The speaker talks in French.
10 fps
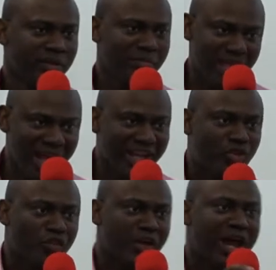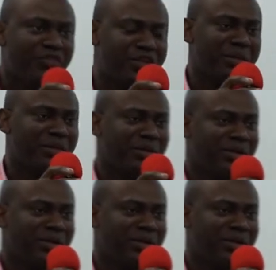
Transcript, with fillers: Mais il a retrouvé la vie.